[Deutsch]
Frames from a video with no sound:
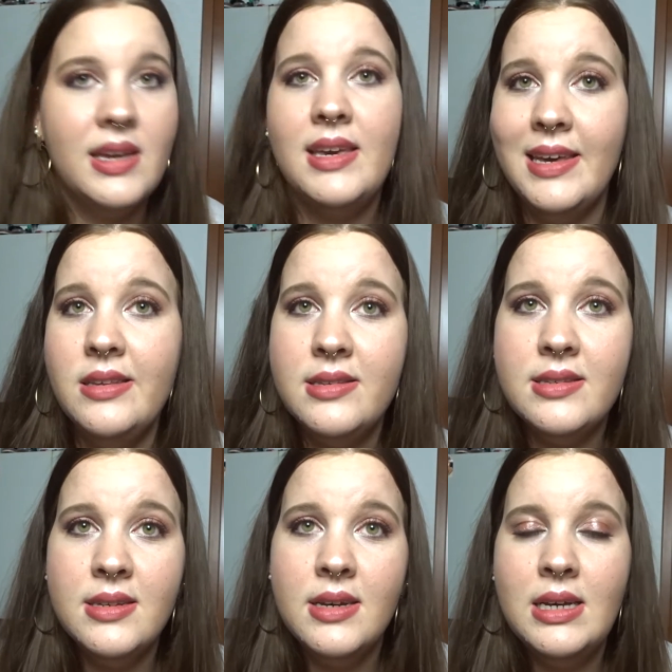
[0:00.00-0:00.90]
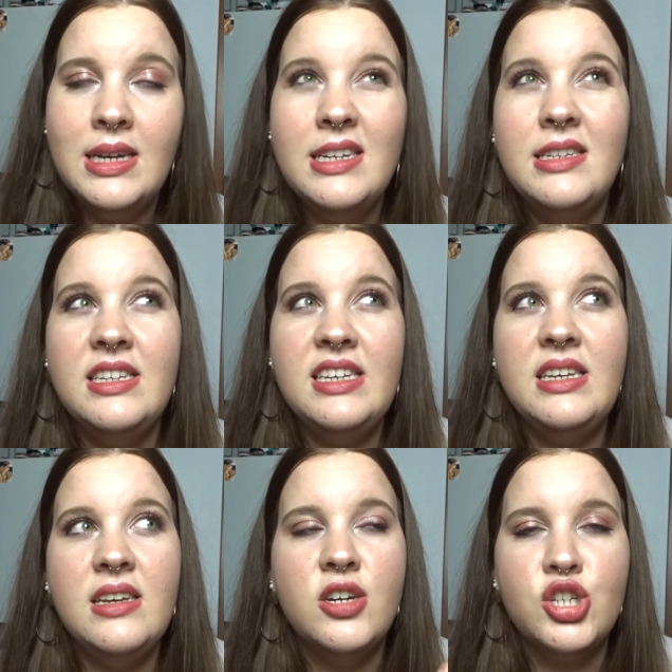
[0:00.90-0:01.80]
Kiss
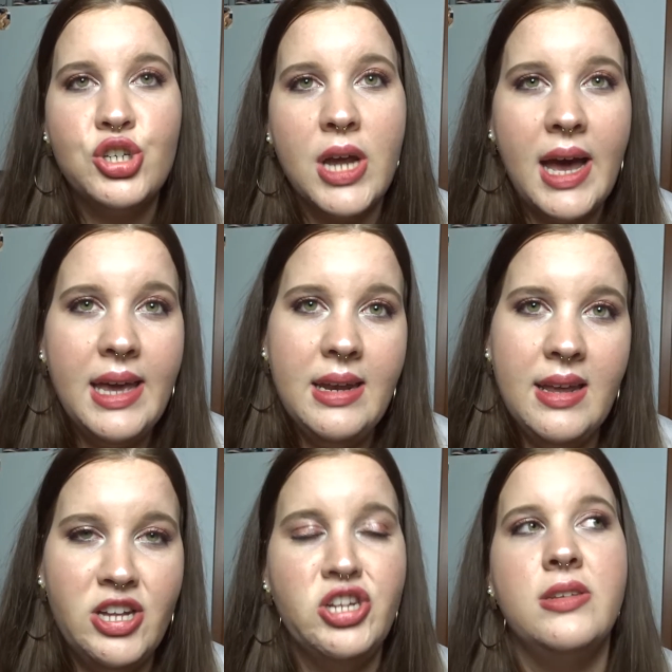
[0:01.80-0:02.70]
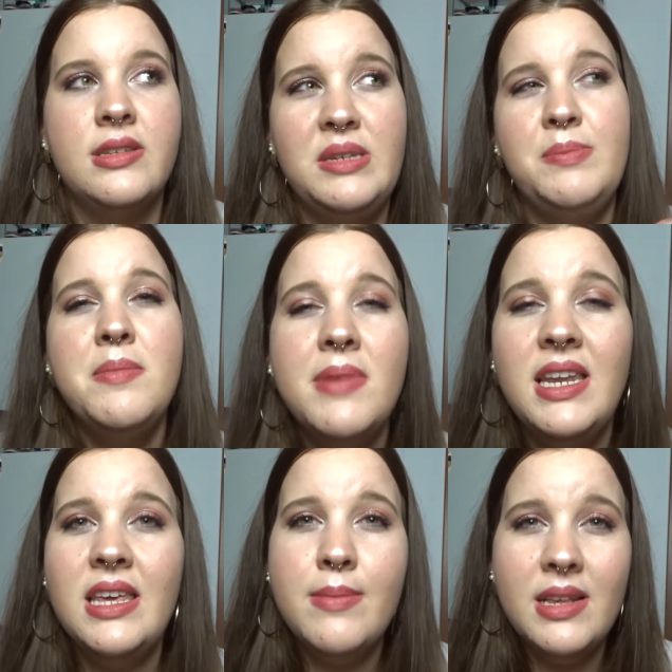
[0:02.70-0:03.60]
die Shy Lashes. Ich bin mir
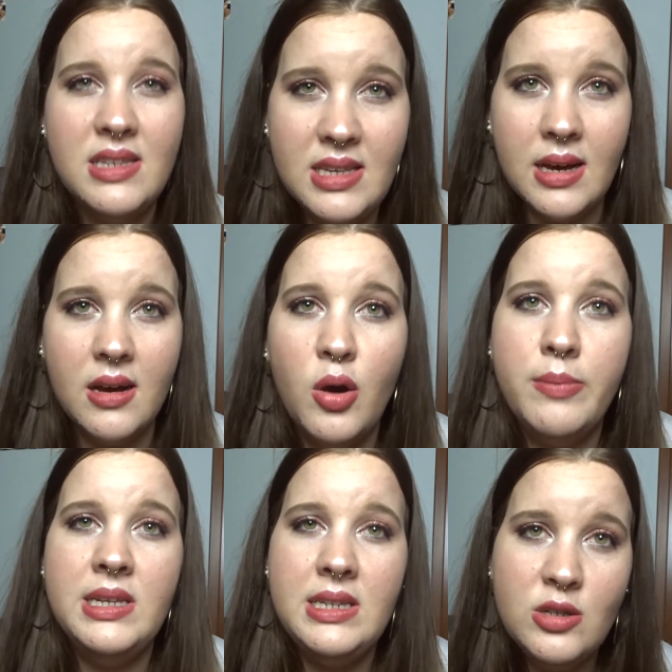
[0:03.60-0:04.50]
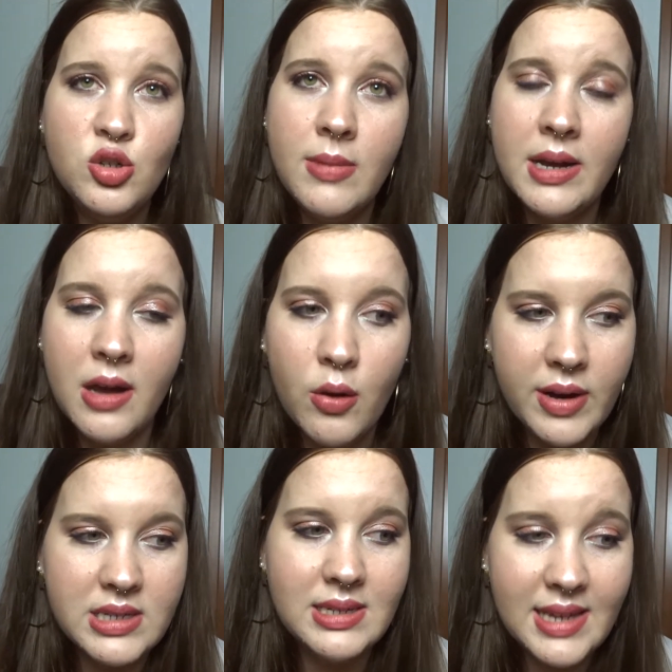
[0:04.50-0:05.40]
nicht mehr sicher, ob ich die schon mal drauf
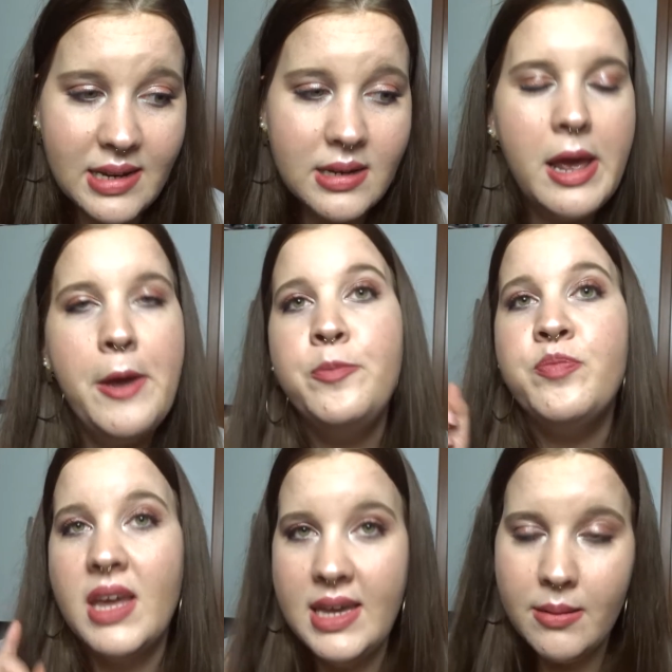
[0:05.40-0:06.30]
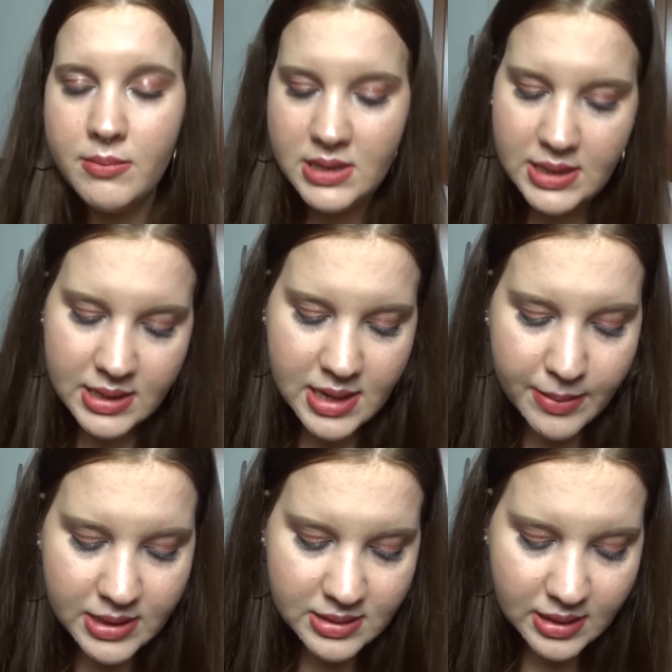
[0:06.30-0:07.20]
hatte, denn ich habe mir die ja
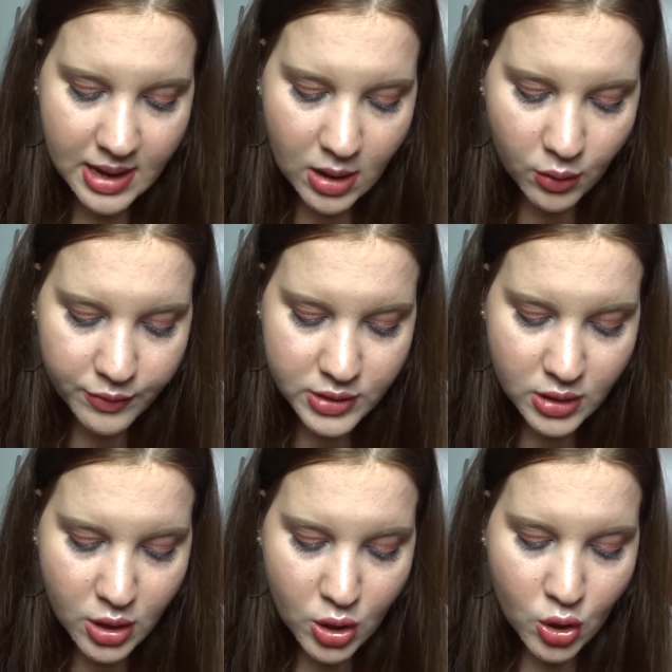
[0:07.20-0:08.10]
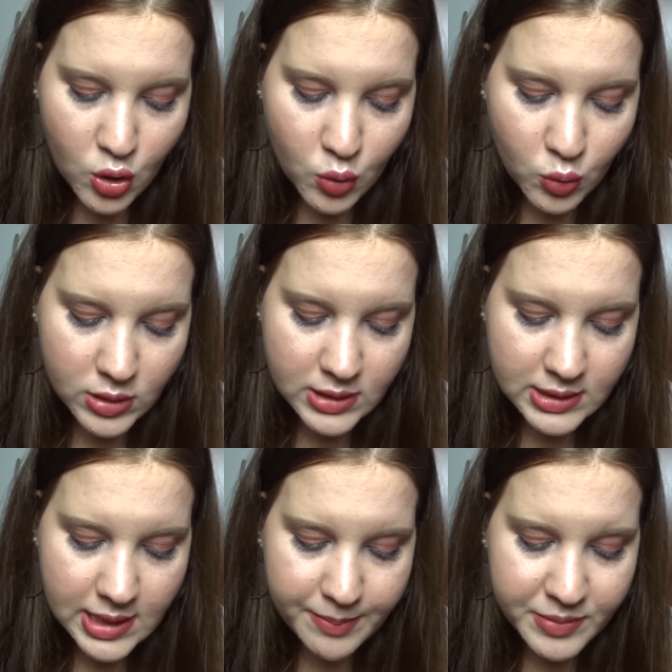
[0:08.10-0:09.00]
damals gekauft und habe